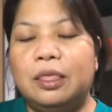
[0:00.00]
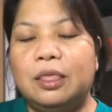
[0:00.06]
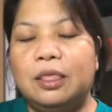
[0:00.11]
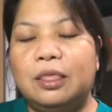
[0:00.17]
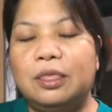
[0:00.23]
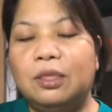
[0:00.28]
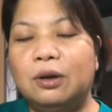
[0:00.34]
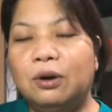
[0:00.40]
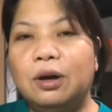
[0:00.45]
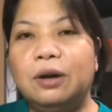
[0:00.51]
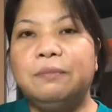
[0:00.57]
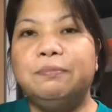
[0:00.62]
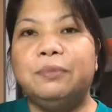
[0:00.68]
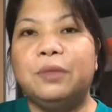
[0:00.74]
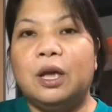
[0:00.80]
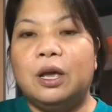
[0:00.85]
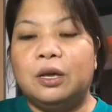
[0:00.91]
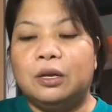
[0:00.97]
No?
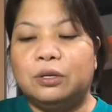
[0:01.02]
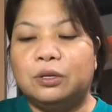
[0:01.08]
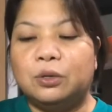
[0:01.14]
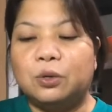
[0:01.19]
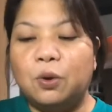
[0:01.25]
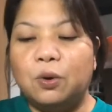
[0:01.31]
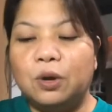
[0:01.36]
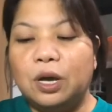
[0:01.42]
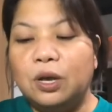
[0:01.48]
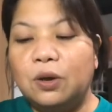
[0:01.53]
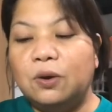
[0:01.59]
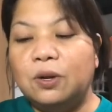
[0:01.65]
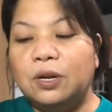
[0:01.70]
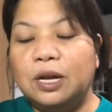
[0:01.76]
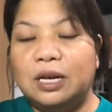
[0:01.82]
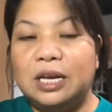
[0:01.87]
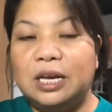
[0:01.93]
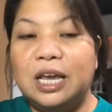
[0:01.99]
So,
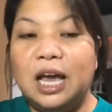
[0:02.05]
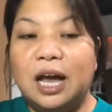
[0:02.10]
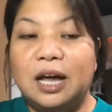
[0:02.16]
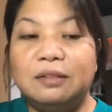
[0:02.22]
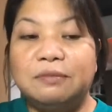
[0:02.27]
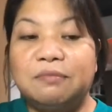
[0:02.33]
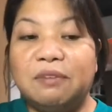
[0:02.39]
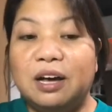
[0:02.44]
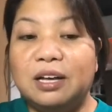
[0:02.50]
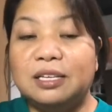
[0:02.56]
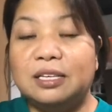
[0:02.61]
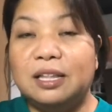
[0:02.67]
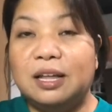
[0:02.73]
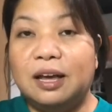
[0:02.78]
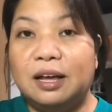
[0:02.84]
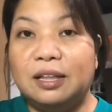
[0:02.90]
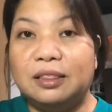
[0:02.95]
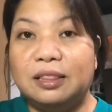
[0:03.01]
ngayon, ang i-unbox
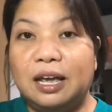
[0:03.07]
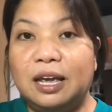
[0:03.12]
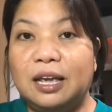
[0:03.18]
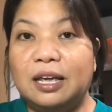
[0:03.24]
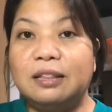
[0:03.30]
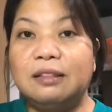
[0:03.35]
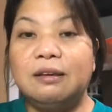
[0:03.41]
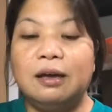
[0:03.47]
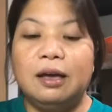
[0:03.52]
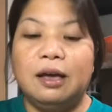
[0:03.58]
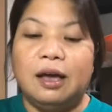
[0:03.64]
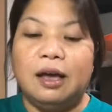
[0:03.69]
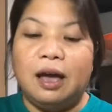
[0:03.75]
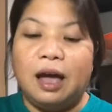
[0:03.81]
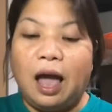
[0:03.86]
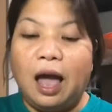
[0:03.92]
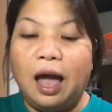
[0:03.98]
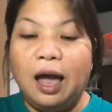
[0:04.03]
natin
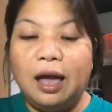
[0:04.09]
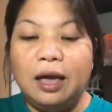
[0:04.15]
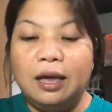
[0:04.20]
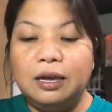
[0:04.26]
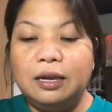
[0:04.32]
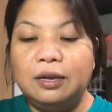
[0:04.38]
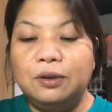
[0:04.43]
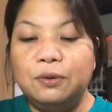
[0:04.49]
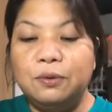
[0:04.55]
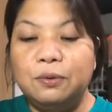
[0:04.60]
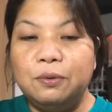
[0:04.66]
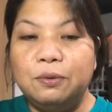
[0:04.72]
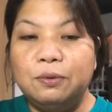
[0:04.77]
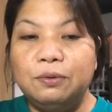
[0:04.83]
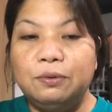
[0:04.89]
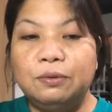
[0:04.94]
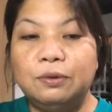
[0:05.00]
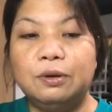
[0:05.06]
ay
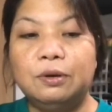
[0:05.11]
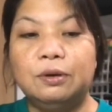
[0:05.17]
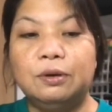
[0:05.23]
yung